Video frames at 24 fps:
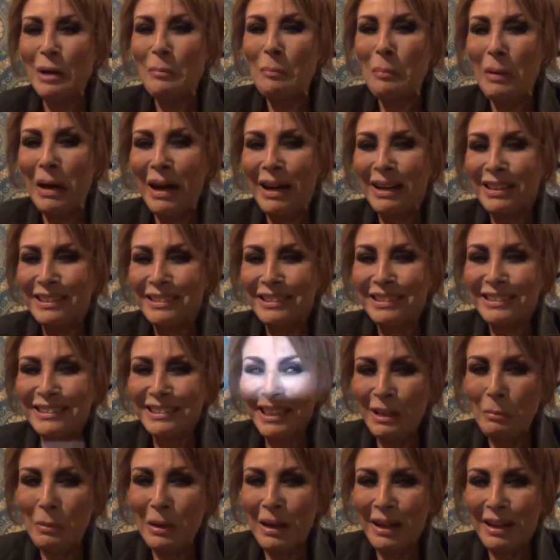طبعا
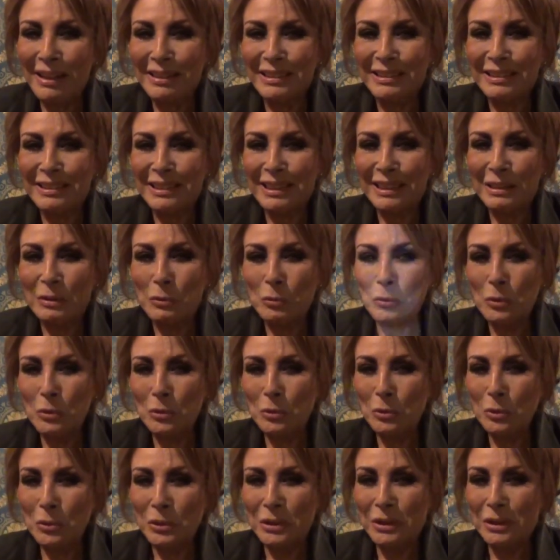طبعا
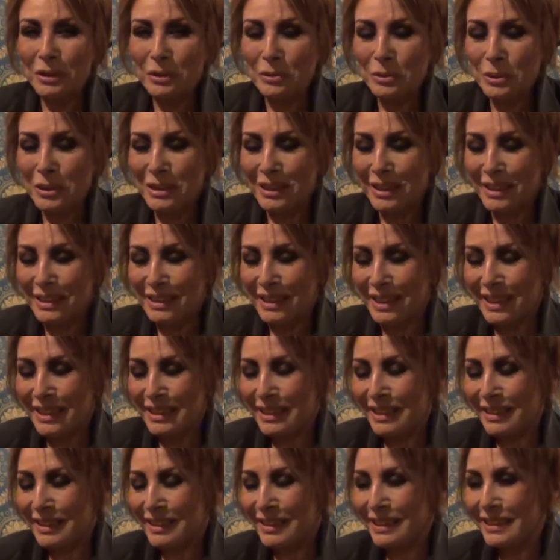وجود الاستاذ
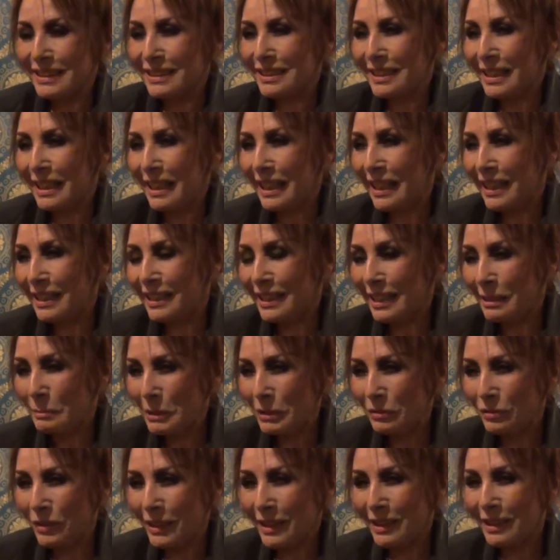ياسر رزق
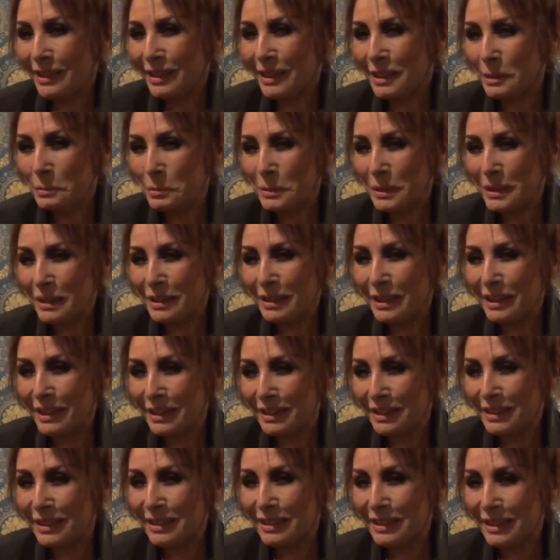هيعمل فرق كبير
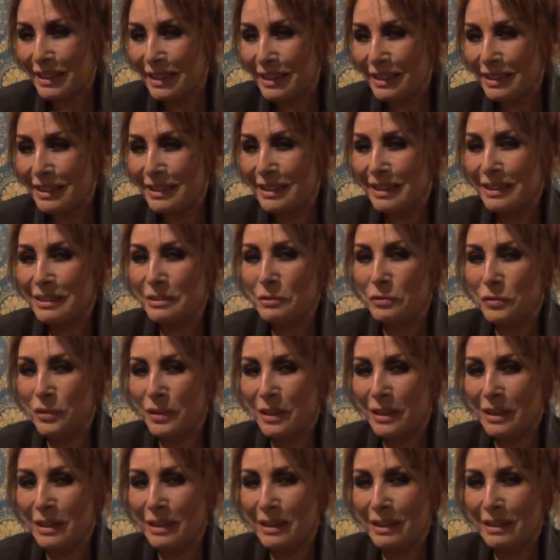جدا جدا
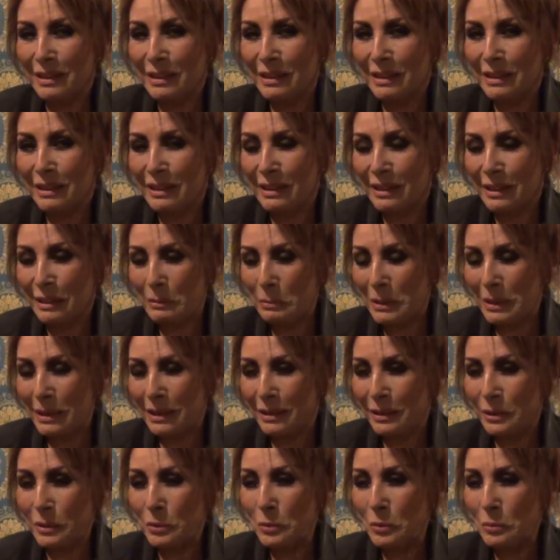في اخبار
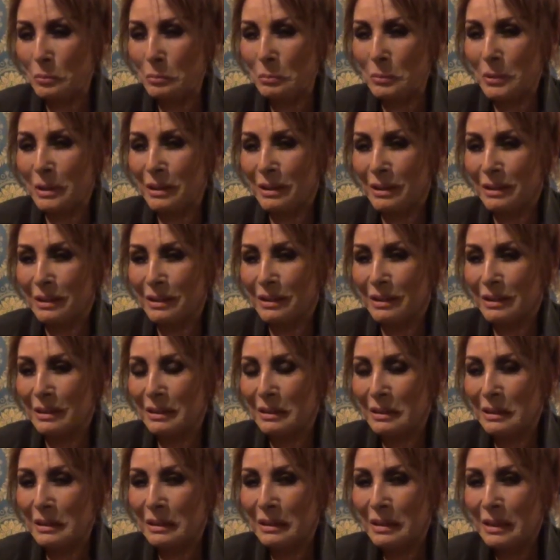اليوم
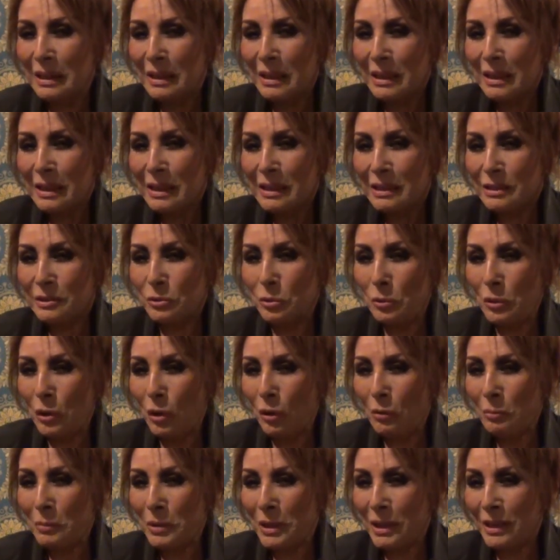آه، طول
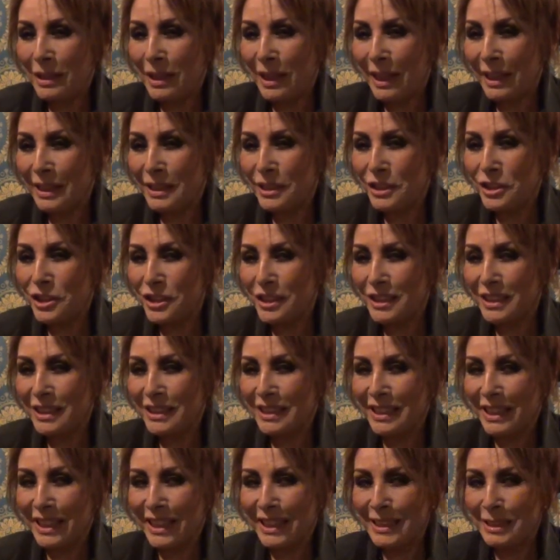عمرنا
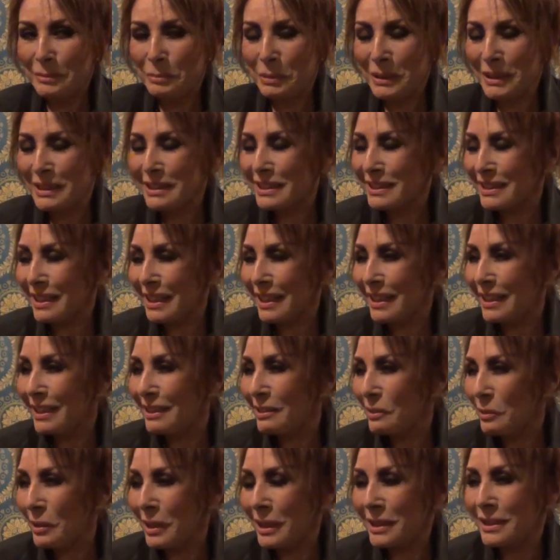عايشين يعني
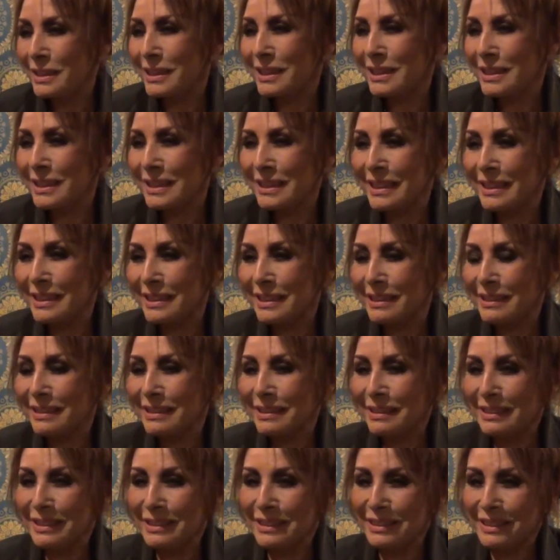بحسها وعايشين
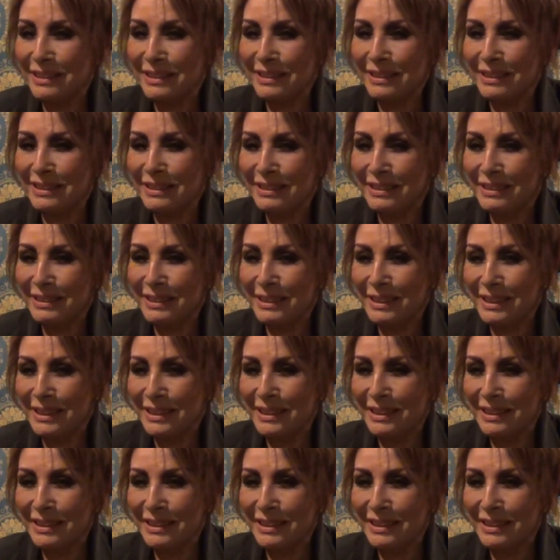آه،